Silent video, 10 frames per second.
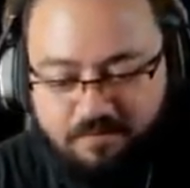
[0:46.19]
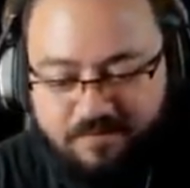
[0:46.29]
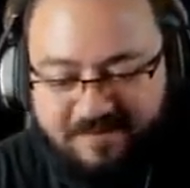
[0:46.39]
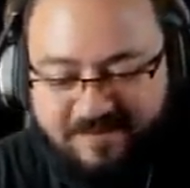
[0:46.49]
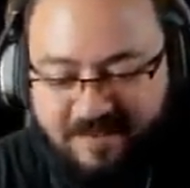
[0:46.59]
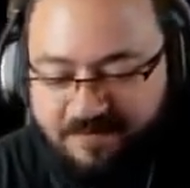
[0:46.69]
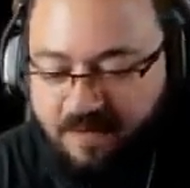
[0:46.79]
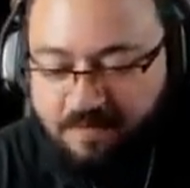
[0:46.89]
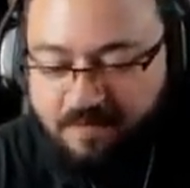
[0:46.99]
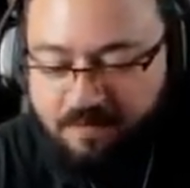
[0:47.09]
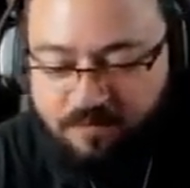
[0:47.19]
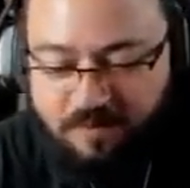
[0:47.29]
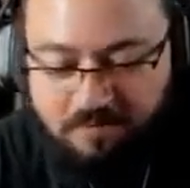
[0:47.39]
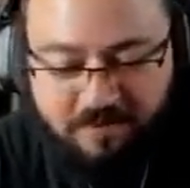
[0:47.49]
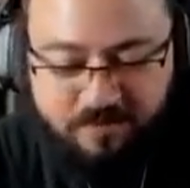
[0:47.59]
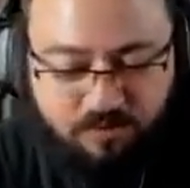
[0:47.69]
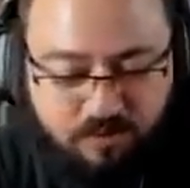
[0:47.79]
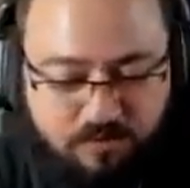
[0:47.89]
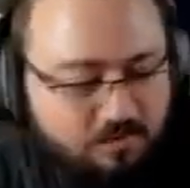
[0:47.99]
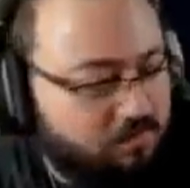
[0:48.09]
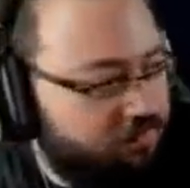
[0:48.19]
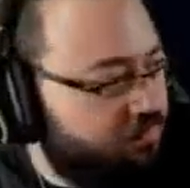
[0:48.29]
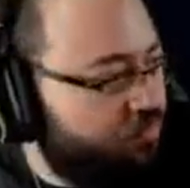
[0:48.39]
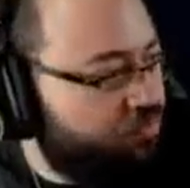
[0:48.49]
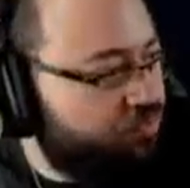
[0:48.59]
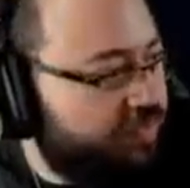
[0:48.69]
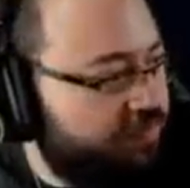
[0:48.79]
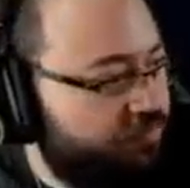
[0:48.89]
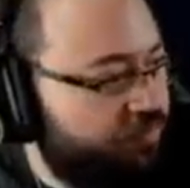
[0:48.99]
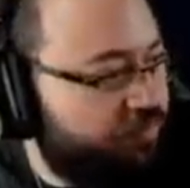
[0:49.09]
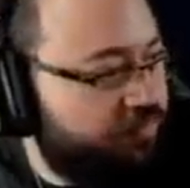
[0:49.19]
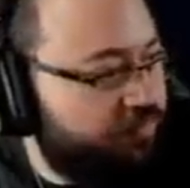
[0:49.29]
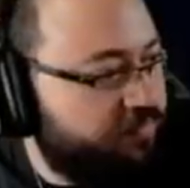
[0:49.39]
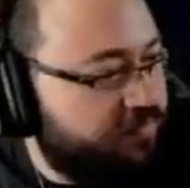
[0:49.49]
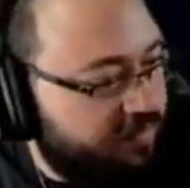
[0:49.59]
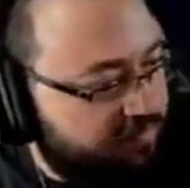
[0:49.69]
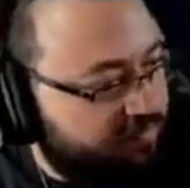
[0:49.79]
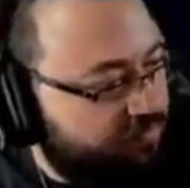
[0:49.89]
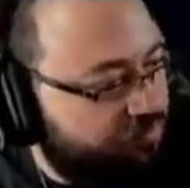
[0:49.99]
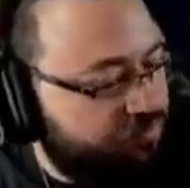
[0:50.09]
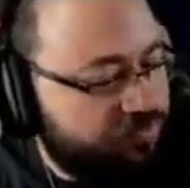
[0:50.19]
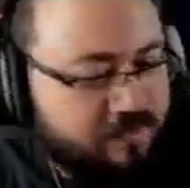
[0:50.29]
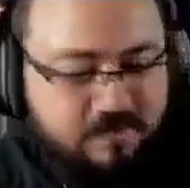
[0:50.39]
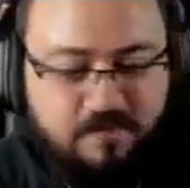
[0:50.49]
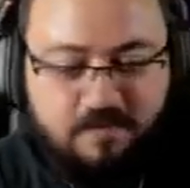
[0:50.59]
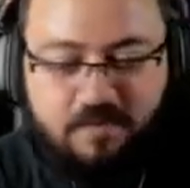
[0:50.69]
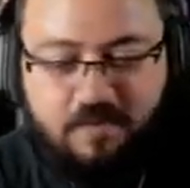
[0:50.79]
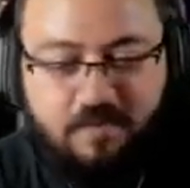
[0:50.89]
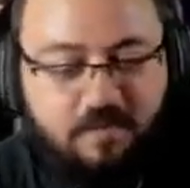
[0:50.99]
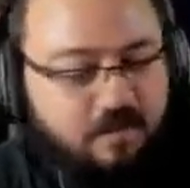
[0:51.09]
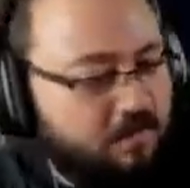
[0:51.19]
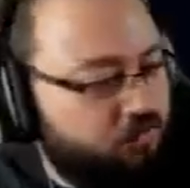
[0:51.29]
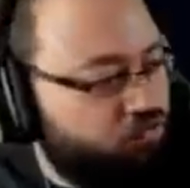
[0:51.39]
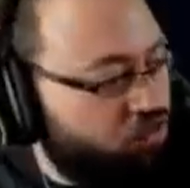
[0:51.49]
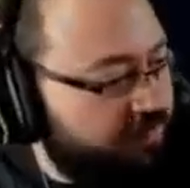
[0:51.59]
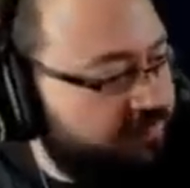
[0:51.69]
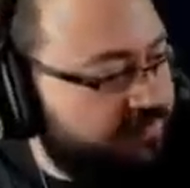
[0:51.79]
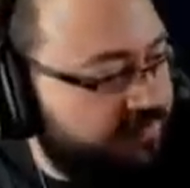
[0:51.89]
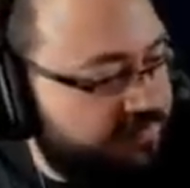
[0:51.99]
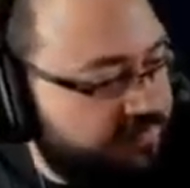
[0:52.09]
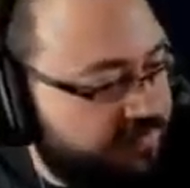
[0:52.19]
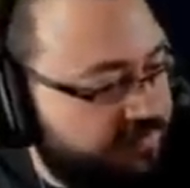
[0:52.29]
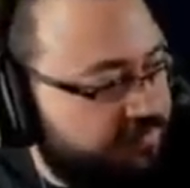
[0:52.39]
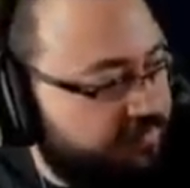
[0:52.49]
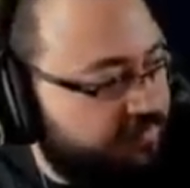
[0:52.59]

zevk almak bundan bana çok hoş gelmiyor. Yanında duracağız. Duamızı edeceğiz.